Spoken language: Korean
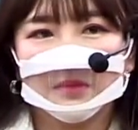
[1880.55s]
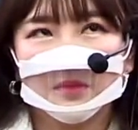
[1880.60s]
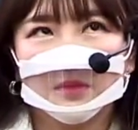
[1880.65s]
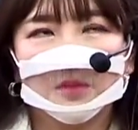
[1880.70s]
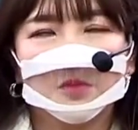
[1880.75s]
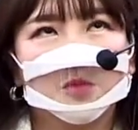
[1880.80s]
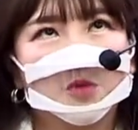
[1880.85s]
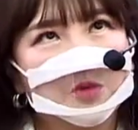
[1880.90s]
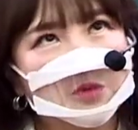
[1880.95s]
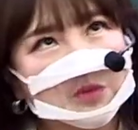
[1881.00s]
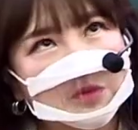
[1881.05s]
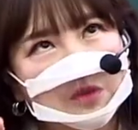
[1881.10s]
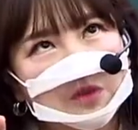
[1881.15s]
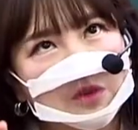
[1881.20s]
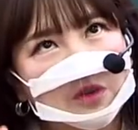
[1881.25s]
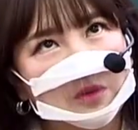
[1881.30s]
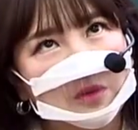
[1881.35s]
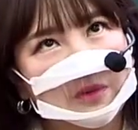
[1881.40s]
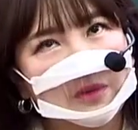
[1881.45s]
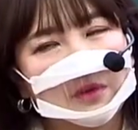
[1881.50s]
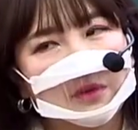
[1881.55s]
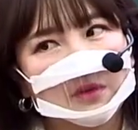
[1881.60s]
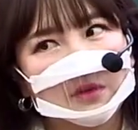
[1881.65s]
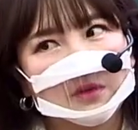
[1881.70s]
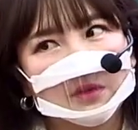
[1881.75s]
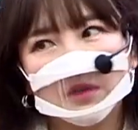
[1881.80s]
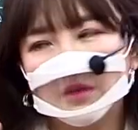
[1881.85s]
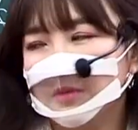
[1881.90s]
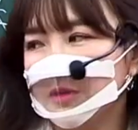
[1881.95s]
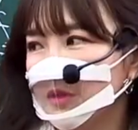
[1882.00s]
뭐 머릿속 떠올려봐.
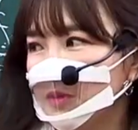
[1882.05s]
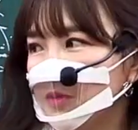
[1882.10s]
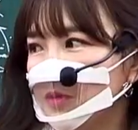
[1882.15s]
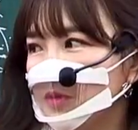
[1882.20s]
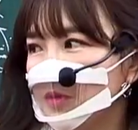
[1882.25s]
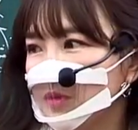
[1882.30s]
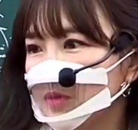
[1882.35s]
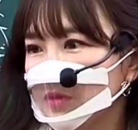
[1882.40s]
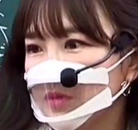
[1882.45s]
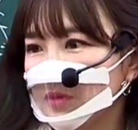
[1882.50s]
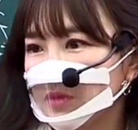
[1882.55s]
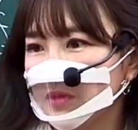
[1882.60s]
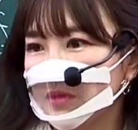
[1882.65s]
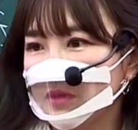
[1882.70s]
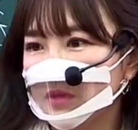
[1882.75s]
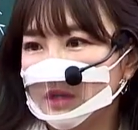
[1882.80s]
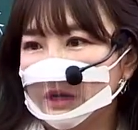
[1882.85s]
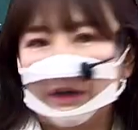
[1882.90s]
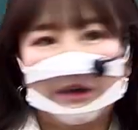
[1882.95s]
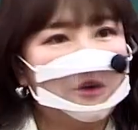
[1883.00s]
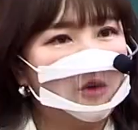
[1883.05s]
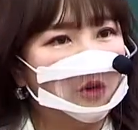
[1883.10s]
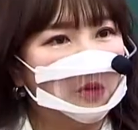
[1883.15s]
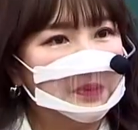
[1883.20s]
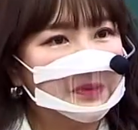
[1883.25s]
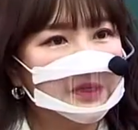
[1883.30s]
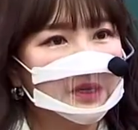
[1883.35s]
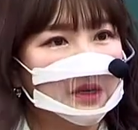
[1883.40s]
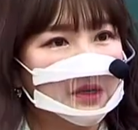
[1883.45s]
잃어버려서 부끄러웠던 적. 없지